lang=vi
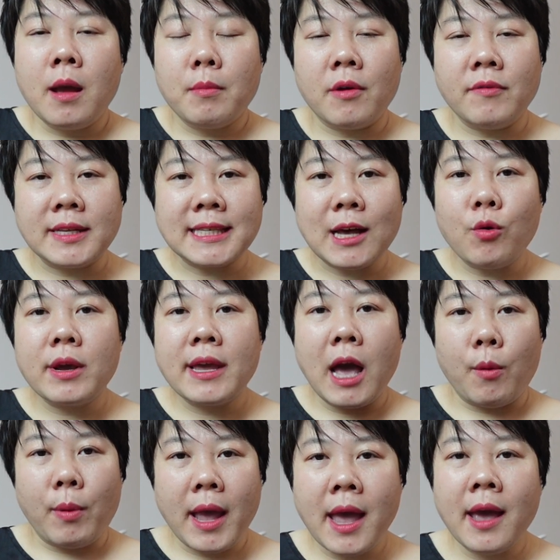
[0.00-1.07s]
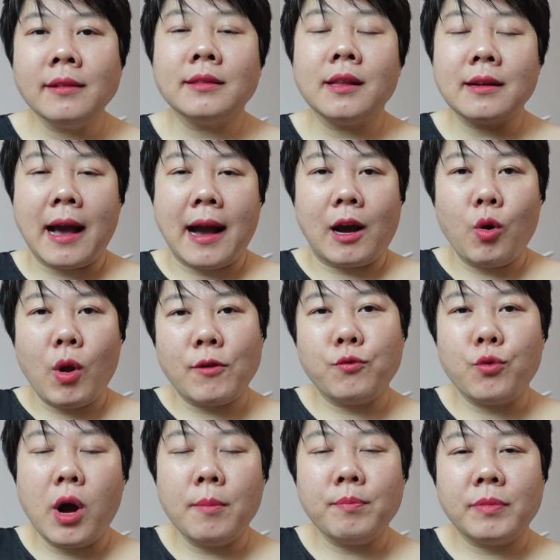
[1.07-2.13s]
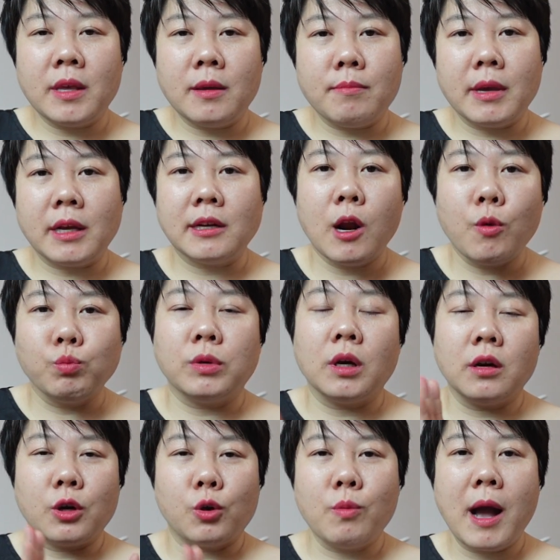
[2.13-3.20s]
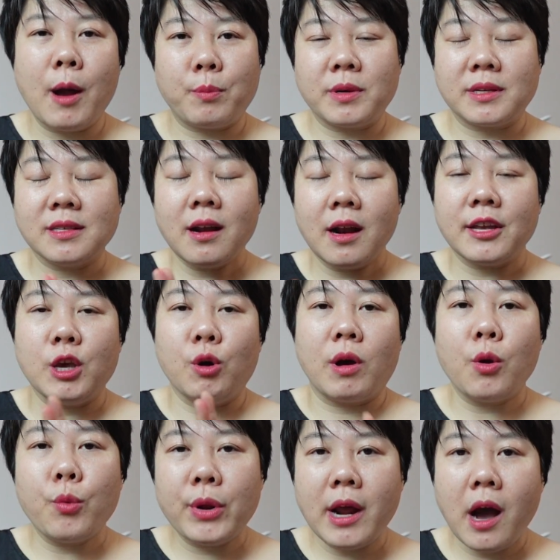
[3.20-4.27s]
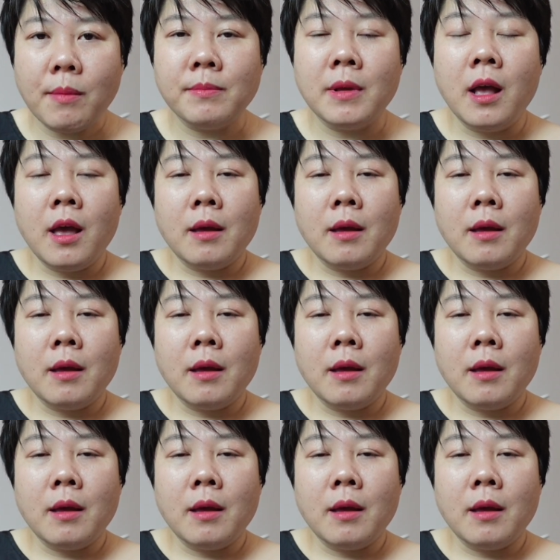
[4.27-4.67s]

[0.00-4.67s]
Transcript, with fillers: bởi vì sau khi học hết tất cả các loại phụ âm thì mình đồng thời cũng học được rất là nhiều các nguyên âm